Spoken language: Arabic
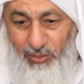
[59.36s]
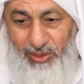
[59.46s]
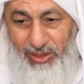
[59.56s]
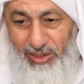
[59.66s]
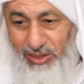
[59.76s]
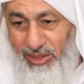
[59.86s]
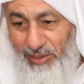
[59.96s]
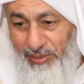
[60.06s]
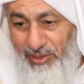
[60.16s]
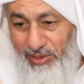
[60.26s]
وكان
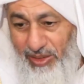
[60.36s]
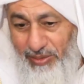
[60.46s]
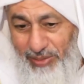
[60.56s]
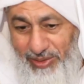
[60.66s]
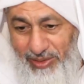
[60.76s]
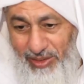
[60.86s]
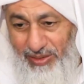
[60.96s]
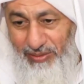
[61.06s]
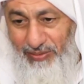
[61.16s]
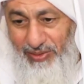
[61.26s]
النبي قد
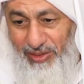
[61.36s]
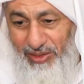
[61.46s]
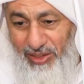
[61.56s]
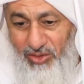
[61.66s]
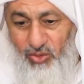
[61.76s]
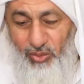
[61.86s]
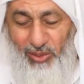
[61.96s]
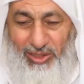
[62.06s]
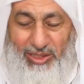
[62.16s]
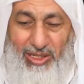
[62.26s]
بدن فكان يصعب
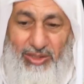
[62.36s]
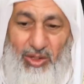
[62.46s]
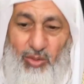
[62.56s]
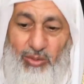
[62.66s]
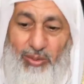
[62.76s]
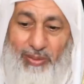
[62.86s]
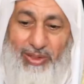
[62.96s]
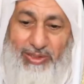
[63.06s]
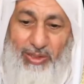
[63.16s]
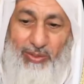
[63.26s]
عليه أن يقوم
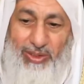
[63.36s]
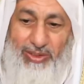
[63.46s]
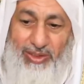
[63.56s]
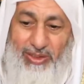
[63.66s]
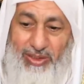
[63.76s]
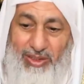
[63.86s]
مرة واحدة